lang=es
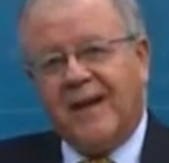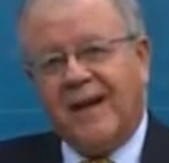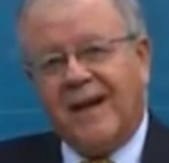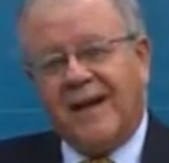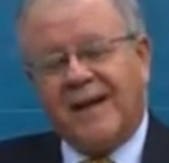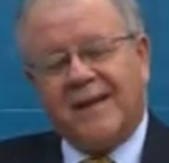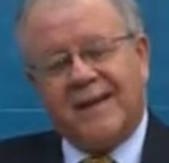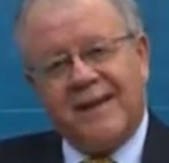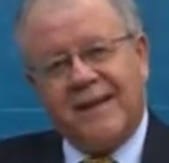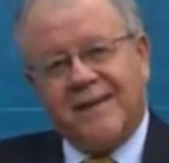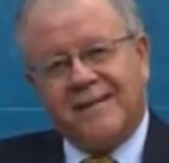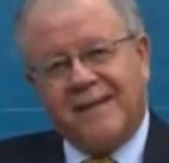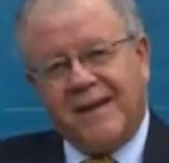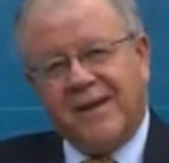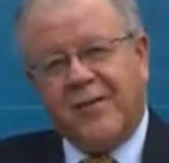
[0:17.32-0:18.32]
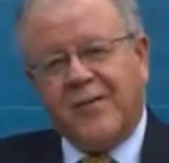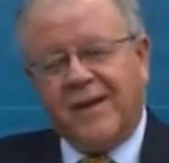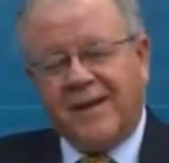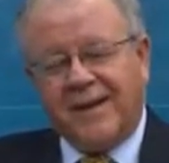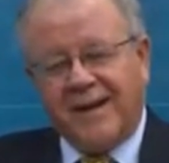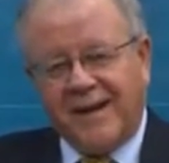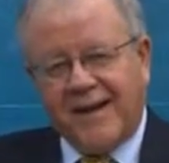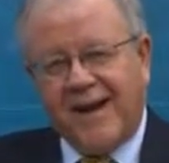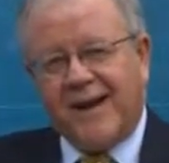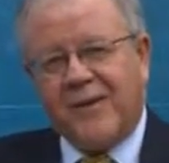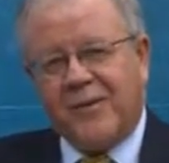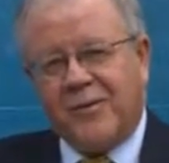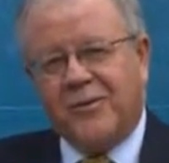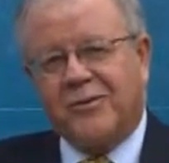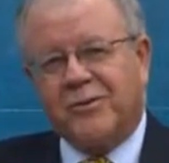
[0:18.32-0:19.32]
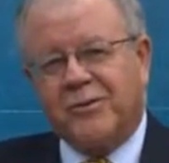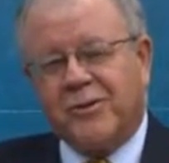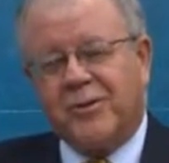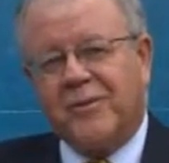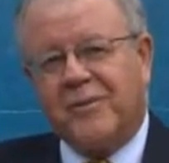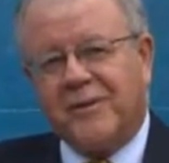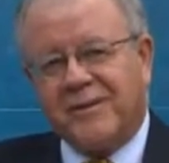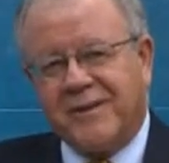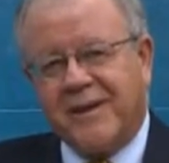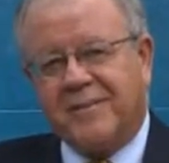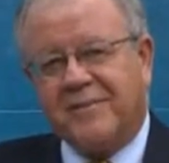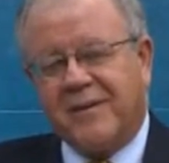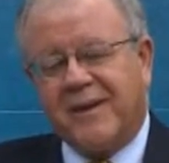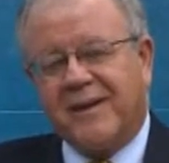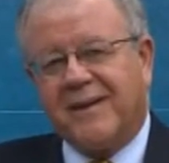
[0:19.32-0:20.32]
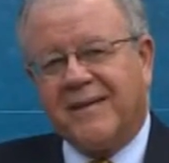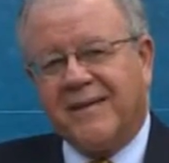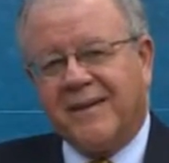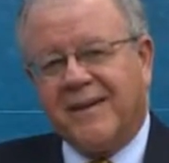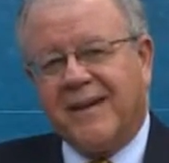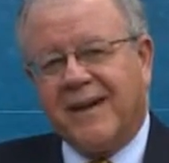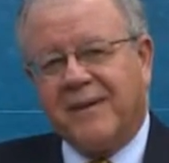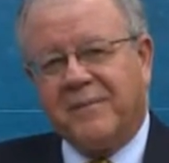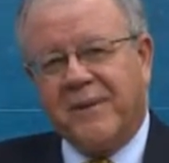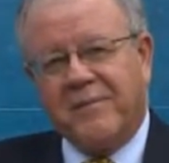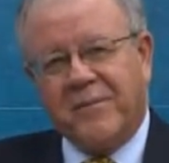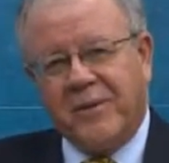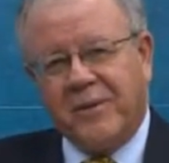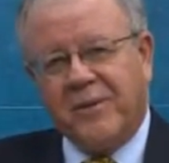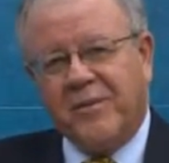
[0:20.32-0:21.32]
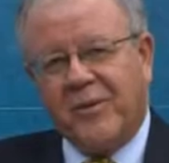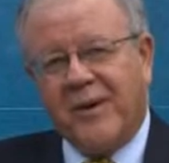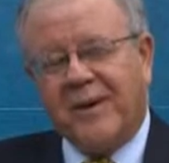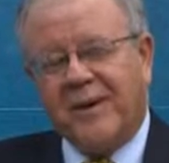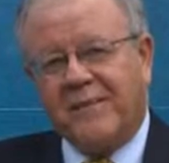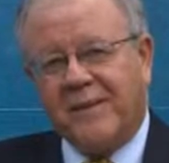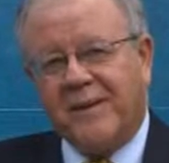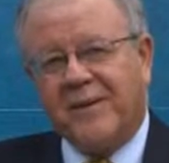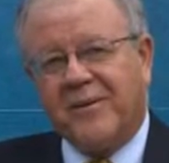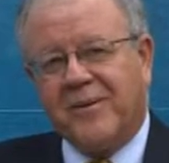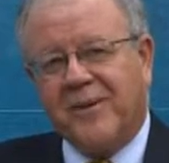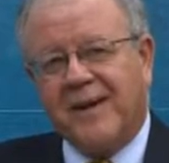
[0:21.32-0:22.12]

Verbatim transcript: Aquí tengo el gran gusto, como siempre, de tener a mi muy buen amigo